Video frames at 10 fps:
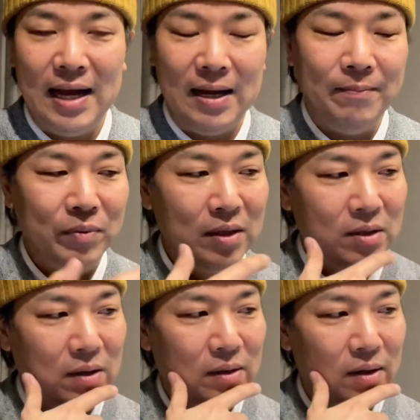だ
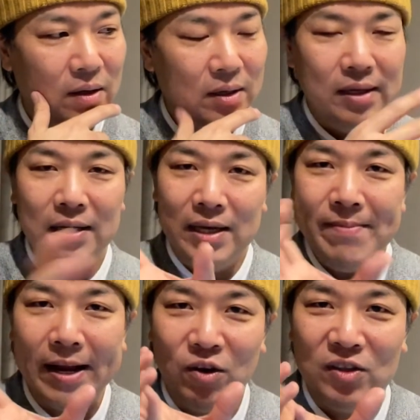ちょっと
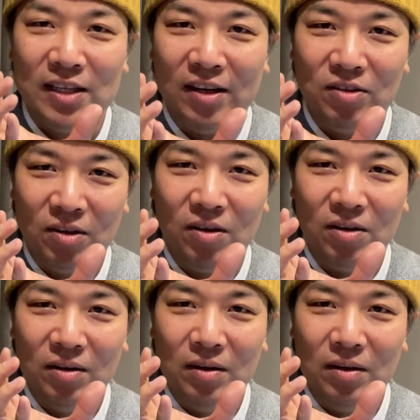今飲んじゃうと